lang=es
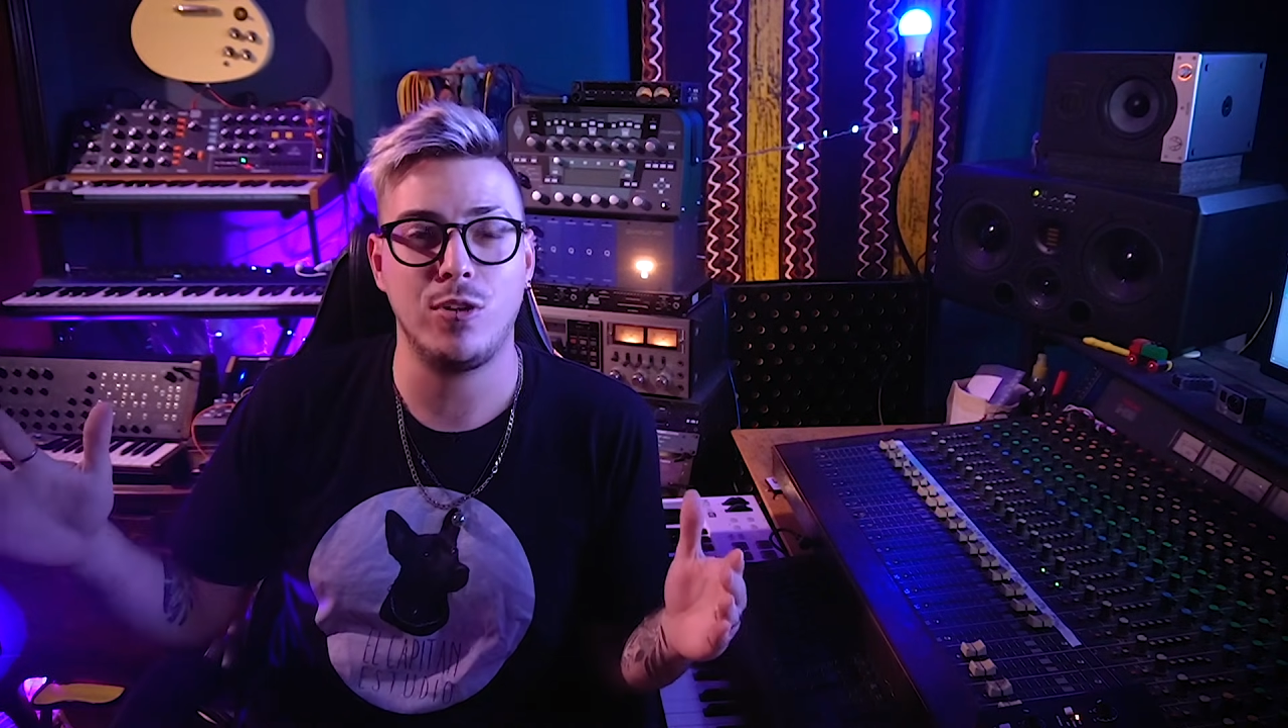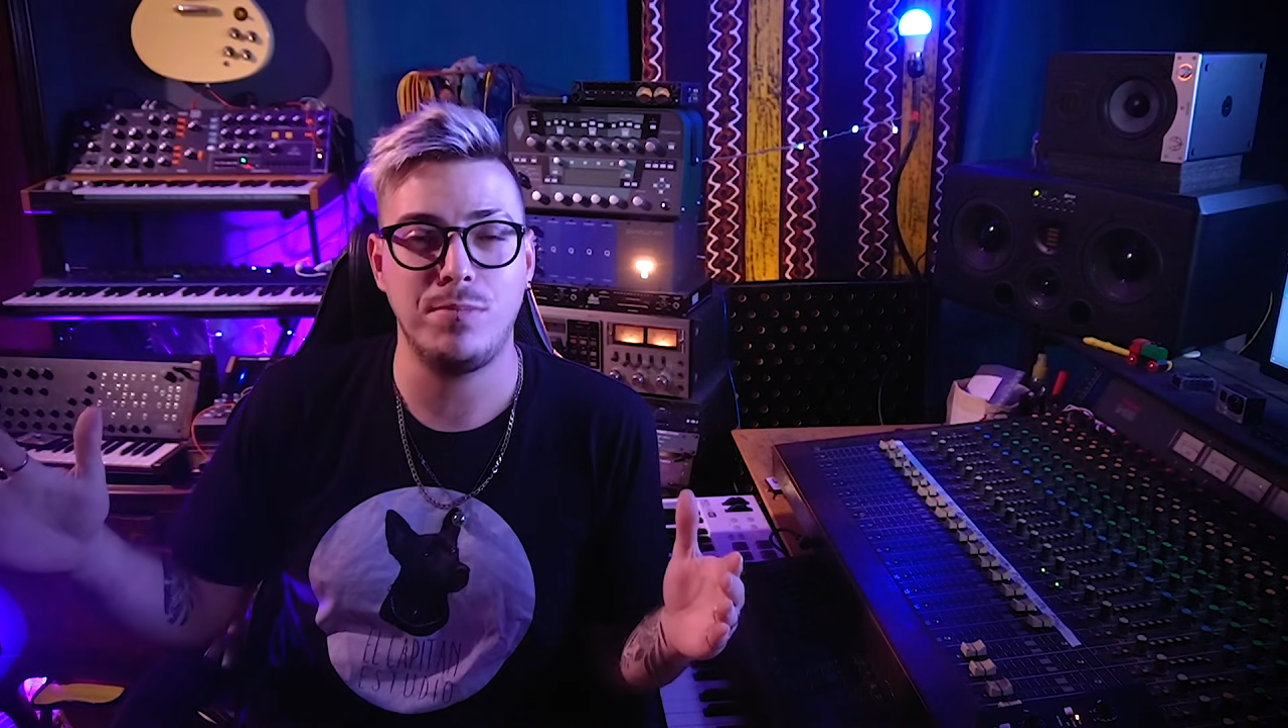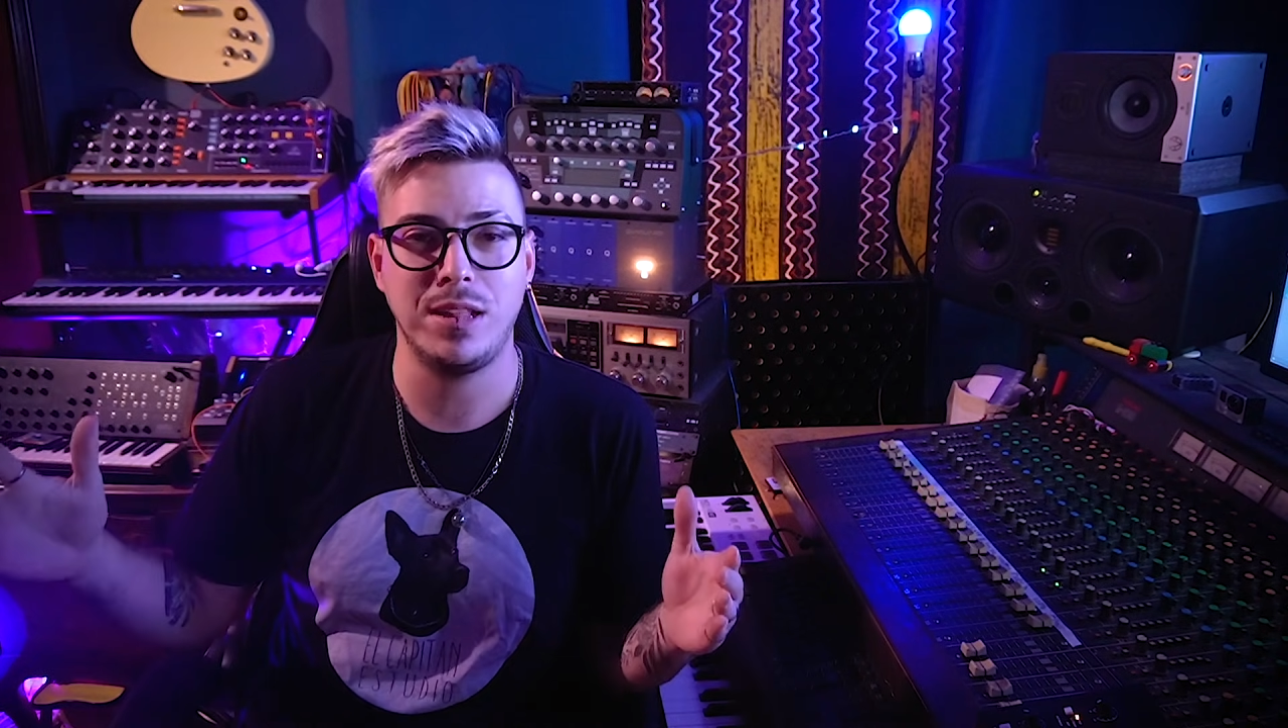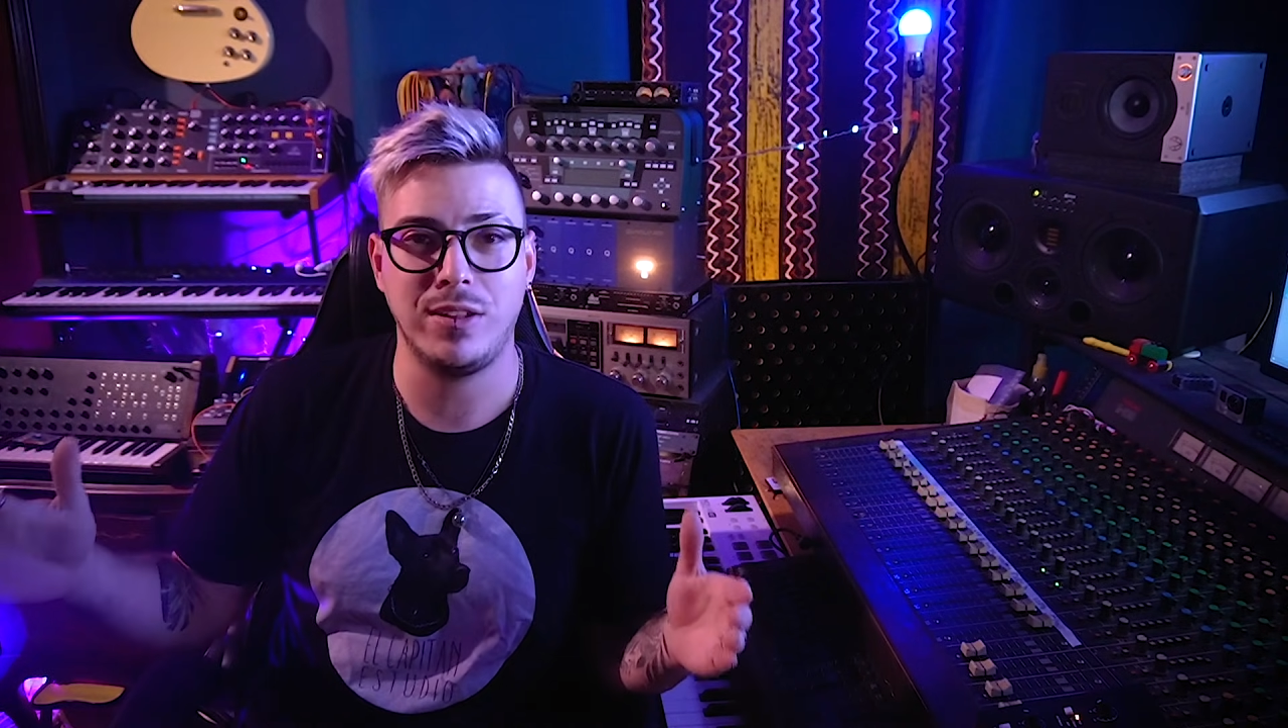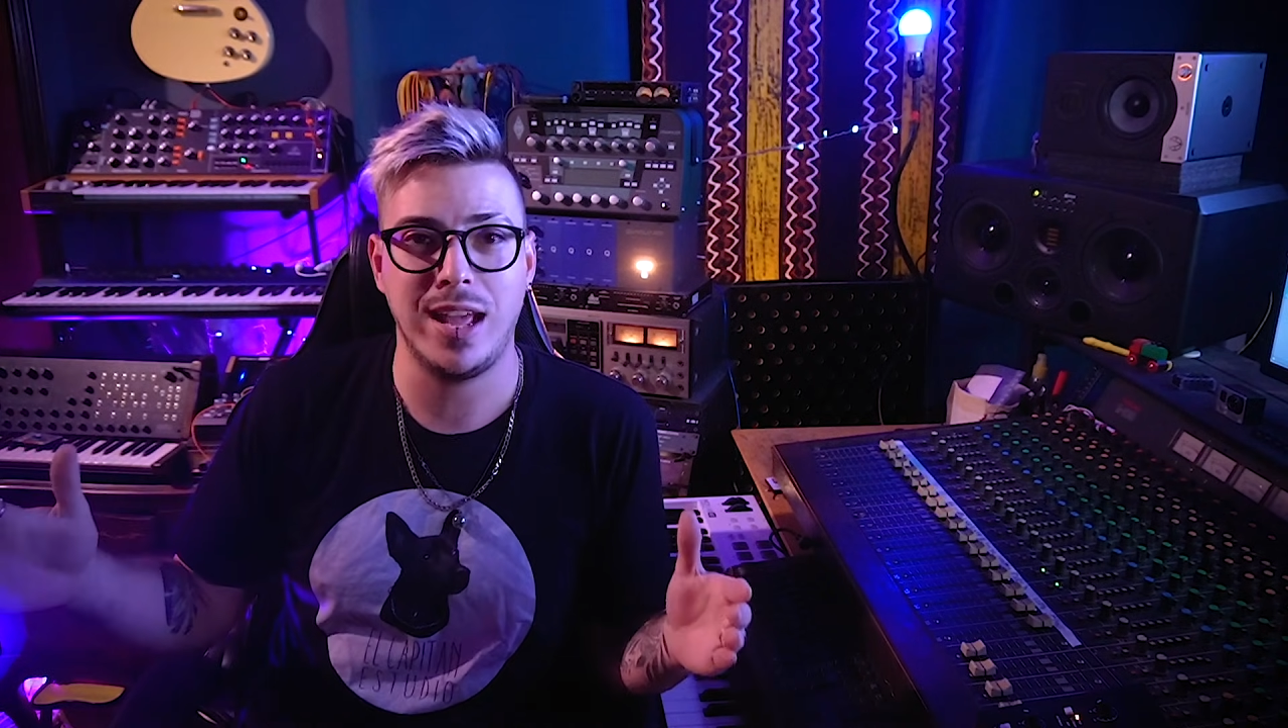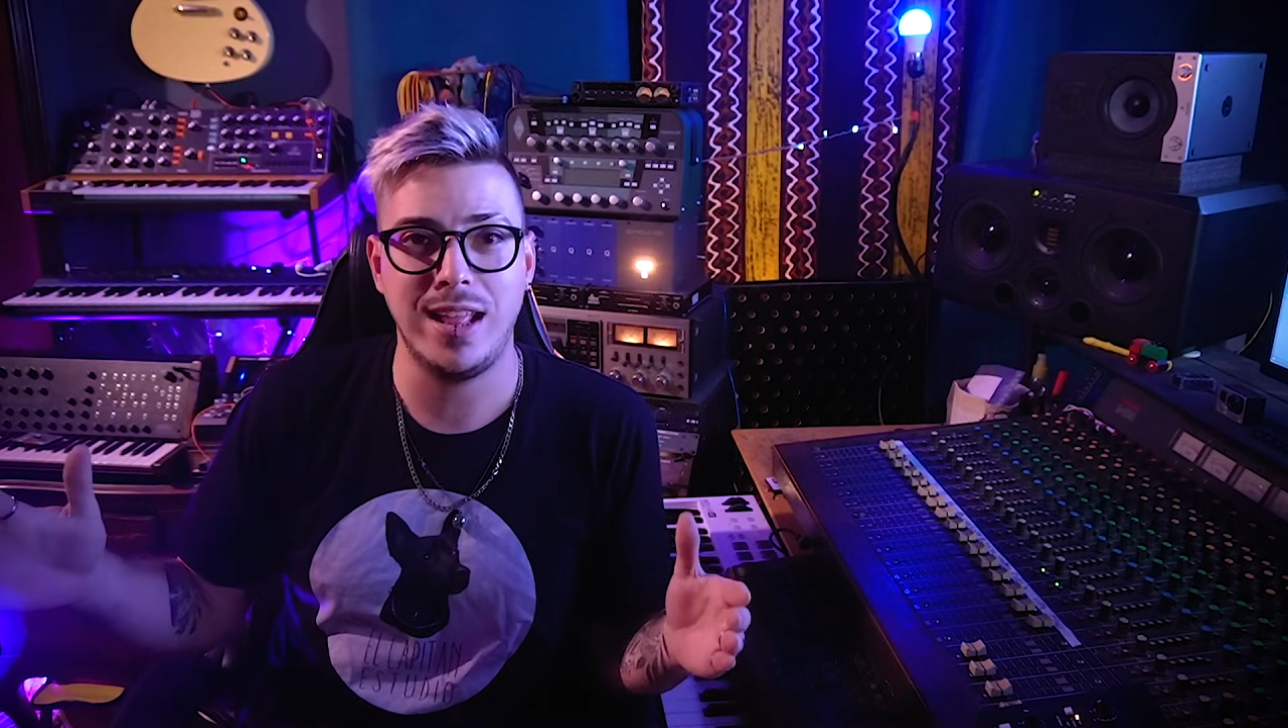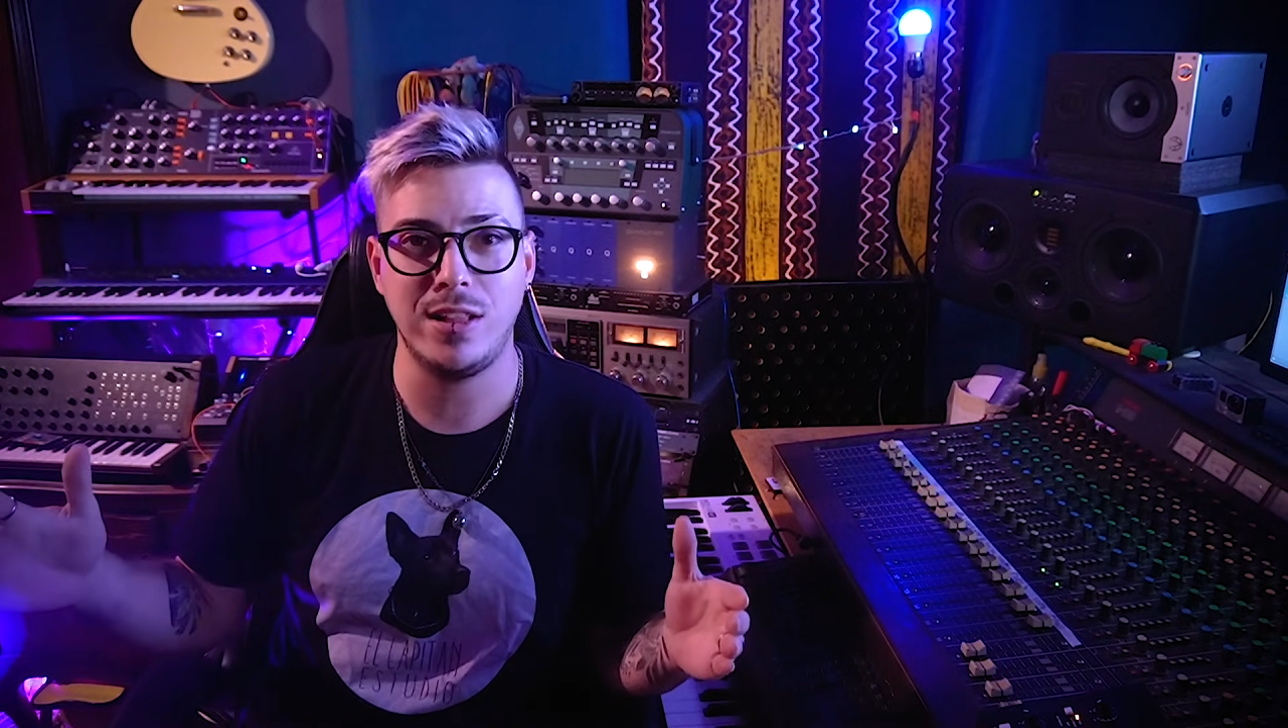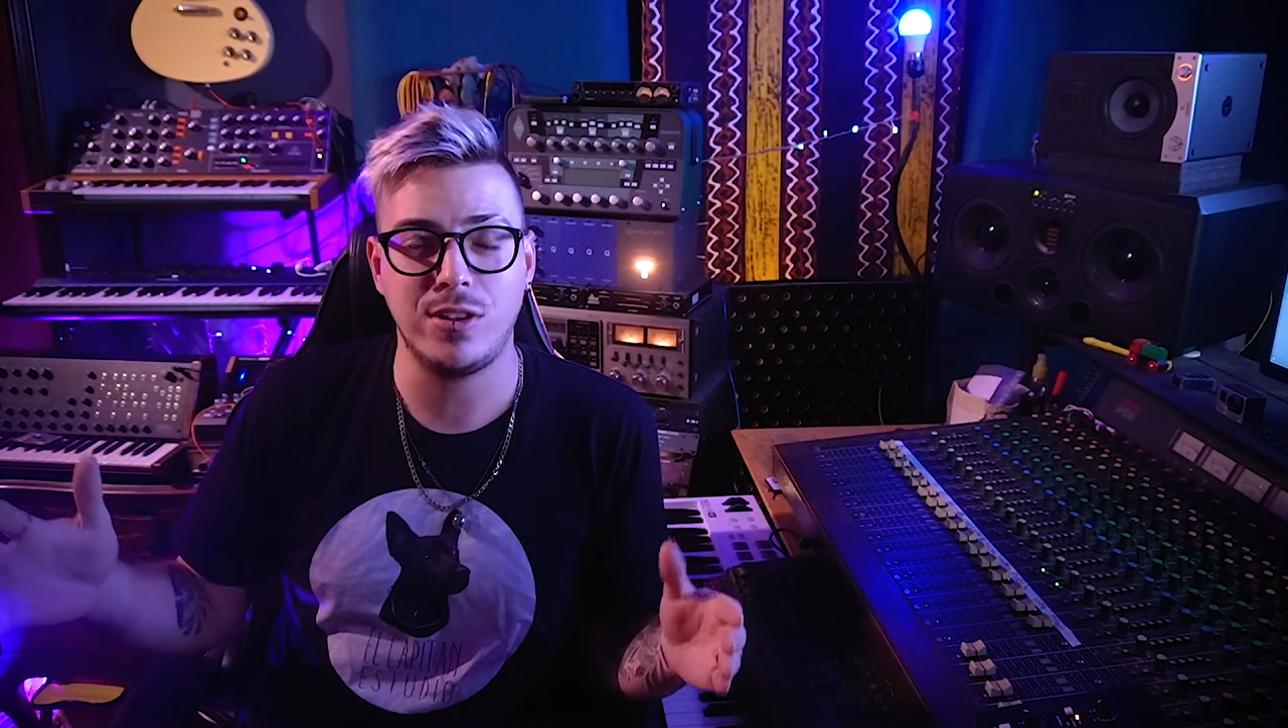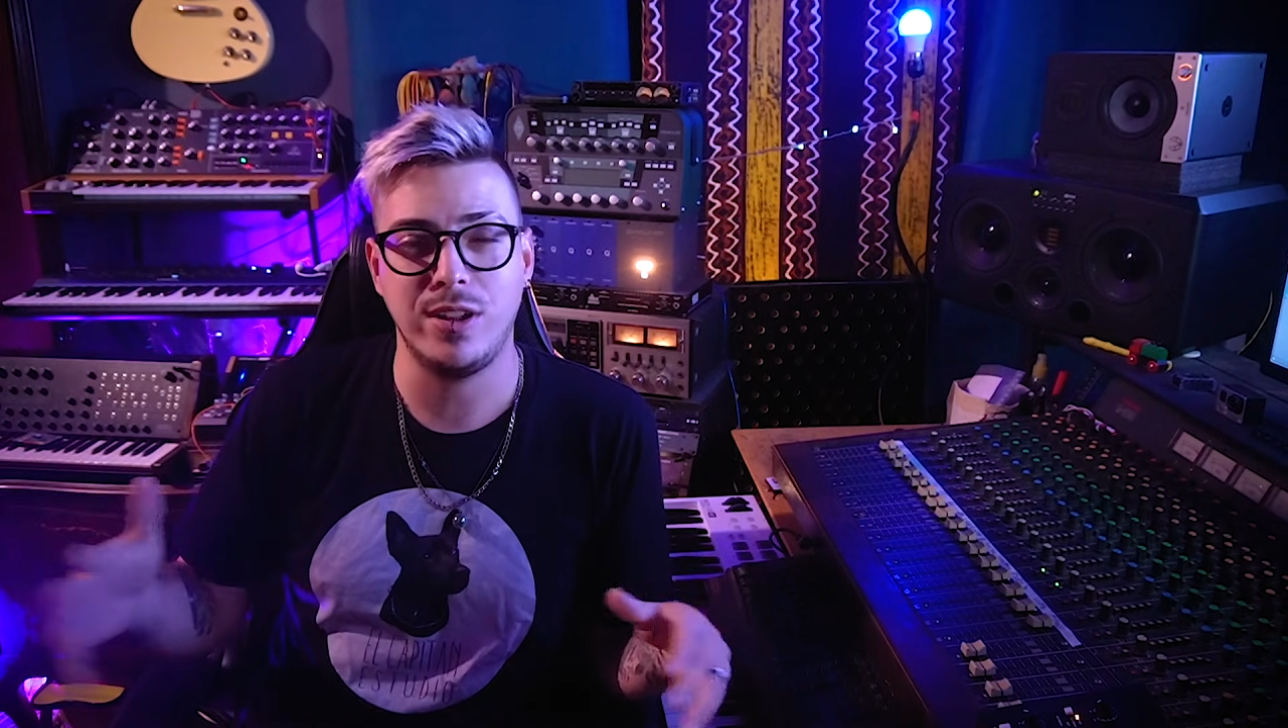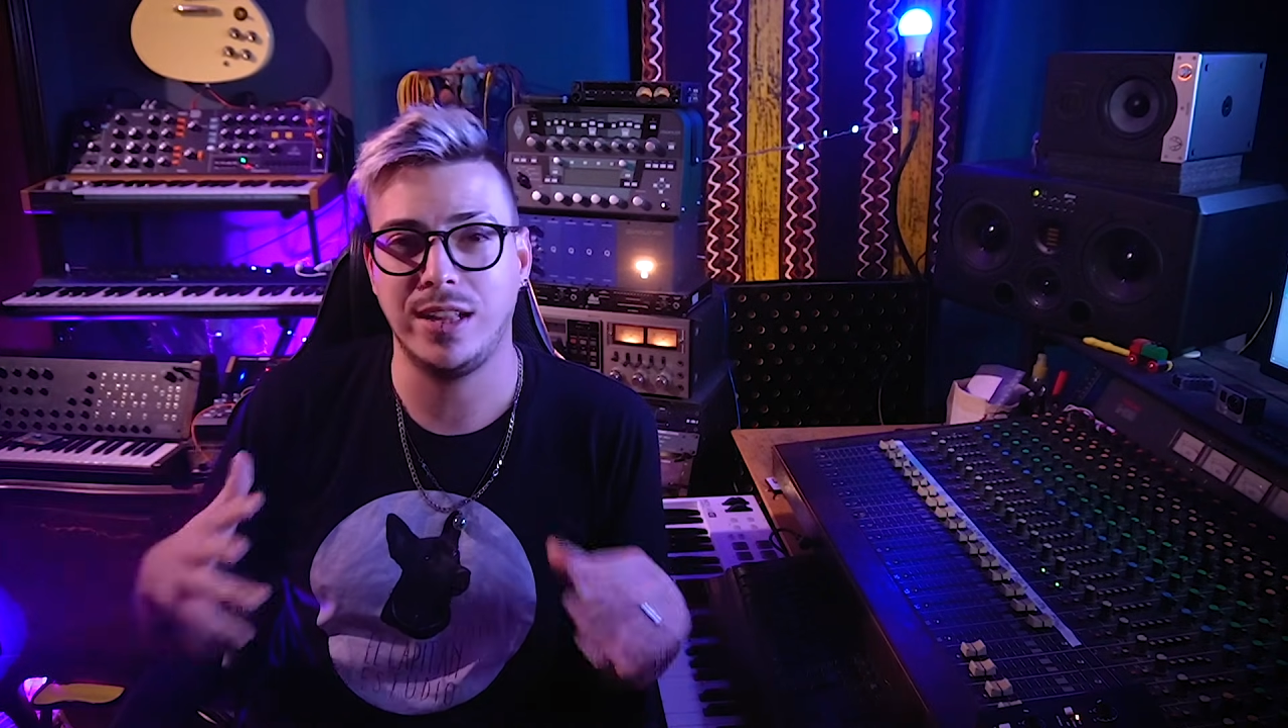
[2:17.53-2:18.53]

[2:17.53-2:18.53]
completo ahí adentro,